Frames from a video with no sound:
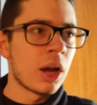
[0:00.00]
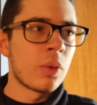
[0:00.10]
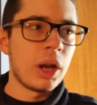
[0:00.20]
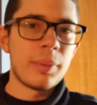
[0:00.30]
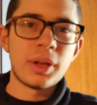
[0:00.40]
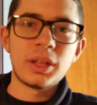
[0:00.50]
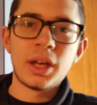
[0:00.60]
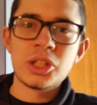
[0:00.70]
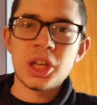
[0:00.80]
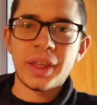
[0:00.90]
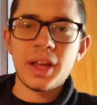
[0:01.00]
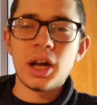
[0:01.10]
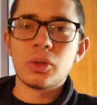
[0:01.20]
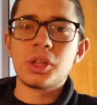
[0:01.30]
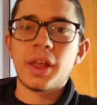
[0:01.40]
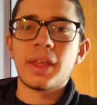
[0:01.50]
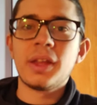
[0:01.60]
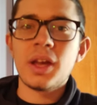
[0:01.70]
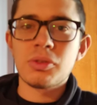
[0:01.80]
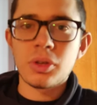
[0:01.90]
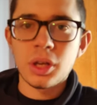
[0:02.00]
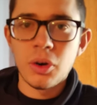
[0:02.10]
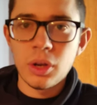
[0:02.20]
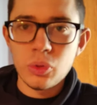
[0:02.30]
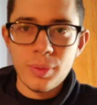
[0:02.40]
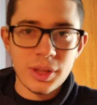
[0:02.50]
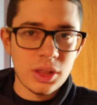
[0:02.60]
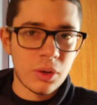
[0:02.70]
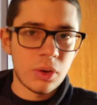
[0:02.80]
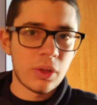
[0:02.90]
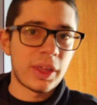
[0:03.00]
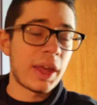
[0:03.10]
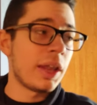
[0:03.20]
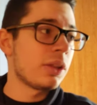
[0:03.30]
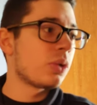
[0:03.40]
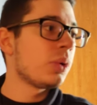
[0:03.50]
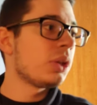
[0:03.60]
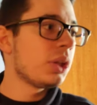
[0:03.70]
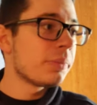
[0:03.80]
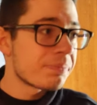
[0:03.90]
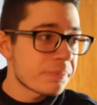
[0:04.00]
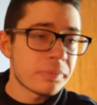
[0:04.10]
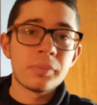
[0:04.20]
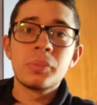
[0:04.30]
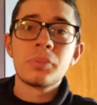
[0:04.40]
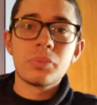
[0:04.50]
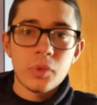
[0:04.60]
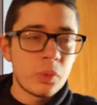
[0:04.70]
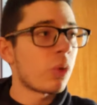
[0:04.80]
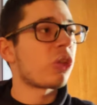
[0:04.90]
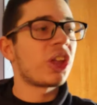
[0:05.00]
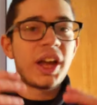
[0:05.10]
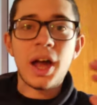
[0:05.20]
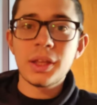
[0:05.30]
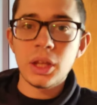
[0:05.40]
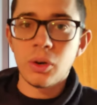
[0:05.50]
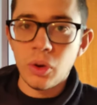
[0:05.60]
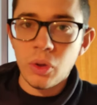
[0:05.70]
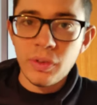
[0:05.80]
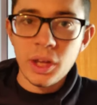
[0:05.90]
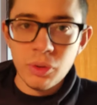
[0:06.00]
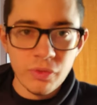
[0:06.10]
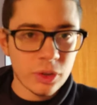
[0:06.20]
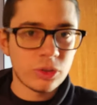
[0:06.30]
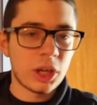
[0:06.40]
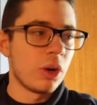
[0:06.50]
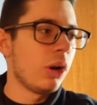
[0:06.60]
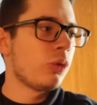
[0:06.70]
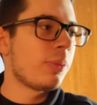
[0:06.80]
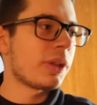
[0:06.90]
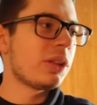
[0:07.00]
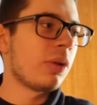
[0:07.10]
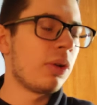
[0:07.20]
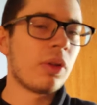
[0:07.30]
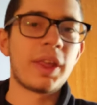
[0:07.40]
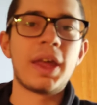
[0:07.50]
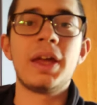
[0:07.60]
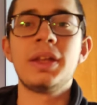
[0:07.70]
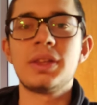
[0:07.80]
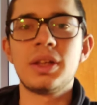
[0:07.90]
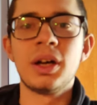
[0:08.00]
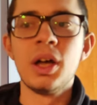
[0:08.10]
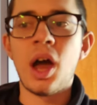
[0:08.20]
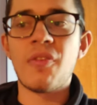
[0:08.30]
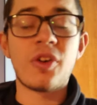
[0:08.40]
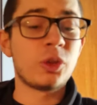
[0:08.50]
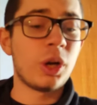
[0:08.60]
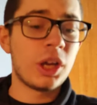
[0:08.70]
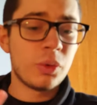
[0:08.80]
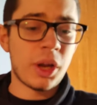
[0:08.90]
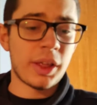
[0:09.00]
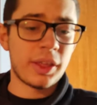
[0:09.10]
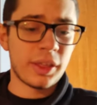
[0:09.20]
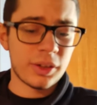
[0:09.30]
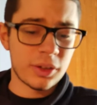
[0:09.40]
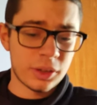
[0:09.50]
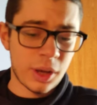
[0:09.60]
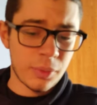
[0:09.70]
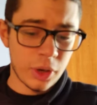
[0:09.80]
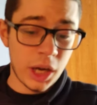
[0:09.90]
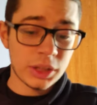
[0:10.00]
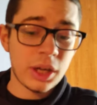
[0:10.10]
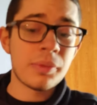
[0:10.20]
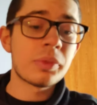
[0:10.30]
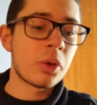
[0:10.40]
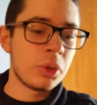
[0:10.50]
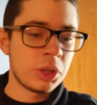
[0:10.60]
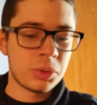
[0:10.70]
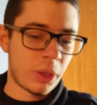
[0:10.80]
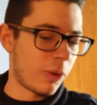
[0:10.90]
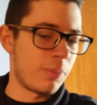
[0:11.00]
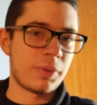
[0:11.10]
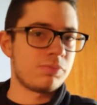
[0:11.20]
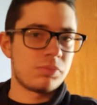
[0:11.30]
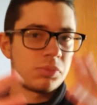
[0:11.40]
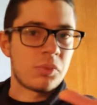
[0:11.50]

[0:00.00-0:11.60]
quelle partite che c'è stato ti ha segnato tre gol in due partite con lo Zenit, quindi mh, mm, uno scandalo non lo vedo, ha fatto tre gol in due partite con lo Zenit, ha fatto anche un assist eh, a Murata, quindi insomma